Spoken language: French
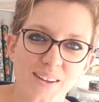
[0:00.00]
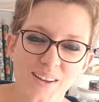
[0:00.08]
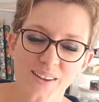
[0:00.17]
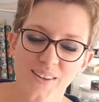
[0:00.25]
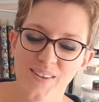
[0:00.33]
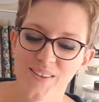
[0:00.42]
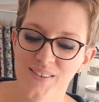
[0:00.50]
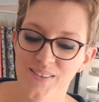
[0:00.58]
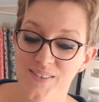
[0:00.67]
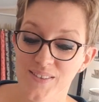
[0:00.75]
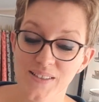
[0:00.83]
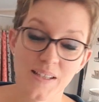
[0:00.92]

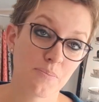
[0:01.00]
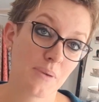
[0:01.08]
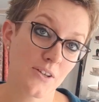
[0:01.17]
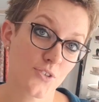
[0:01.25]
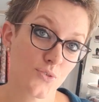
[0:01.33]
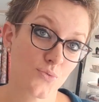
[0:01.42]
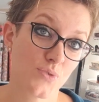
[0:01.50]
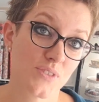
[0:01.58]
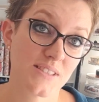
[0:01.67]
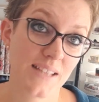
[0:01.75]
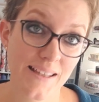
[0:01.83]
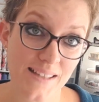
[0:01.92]
Euh, et ben je vous
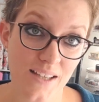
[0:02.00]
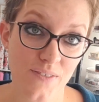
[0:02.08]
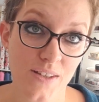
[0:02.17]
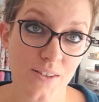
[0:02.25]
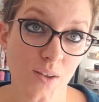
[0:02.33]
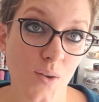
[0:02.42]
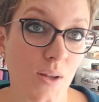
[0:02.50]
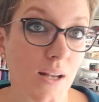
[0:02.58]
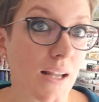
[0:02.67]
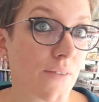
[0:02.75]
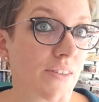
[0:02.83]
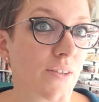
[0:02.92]
dis à très vite.
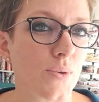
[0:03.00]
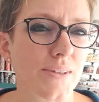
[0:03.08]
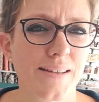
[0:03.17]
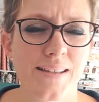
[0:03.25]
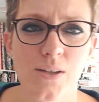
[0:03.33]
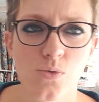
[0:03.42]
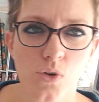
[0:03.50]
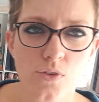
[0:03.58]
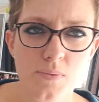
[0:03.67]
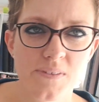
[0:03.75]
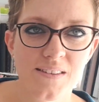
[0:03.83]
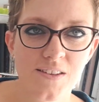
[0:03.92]
La vidéo était très courte,
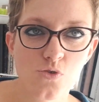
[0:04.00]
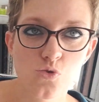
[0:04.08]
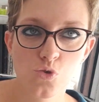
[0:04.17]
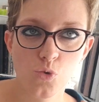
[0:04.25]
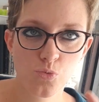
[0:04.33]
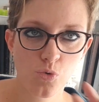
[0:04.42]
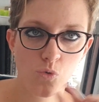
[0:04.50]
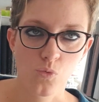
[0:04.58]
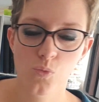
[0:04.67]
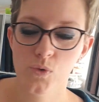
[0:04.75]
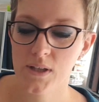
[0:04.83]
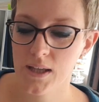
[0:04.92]
mais c'était juste pour vous
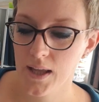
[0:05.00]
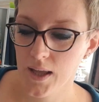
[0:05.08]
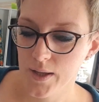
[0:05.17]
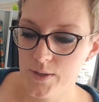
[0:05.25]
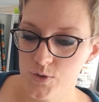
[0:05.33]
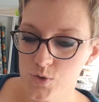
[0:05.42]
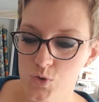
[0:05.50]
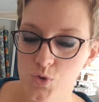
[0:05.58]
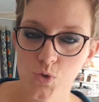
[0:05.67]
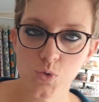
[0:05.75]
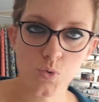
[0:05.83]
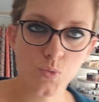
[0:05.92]
montrer
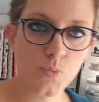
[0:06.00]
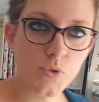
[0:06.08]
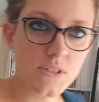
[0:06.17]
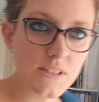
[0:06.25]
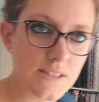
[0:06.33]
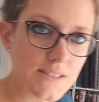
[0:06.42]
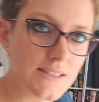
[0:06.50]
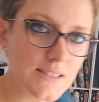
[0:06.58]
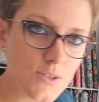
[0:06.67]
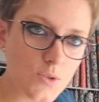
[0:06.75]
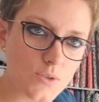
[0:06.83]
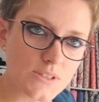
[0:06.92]
ce
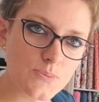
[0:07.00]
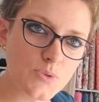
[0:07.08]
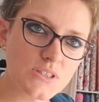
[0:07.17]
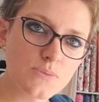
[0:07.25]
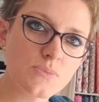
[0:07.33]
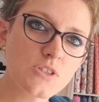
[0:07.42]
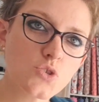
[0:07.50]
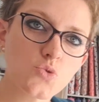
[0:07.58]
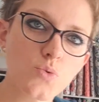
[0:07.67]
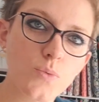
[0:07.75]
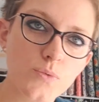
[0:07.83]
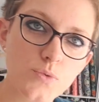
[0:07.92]
petit, euh, ces petits
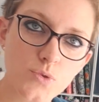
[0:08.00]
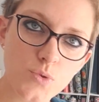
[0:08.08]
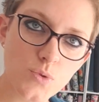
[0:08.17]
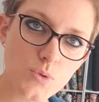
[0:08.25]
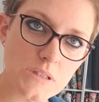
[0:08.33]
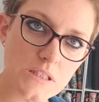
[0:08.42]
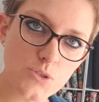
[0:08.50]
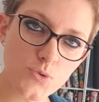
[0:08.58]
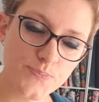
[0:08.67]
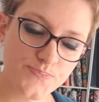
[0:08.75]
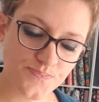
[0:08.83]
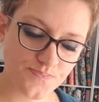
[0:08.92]
bijoux de tissu.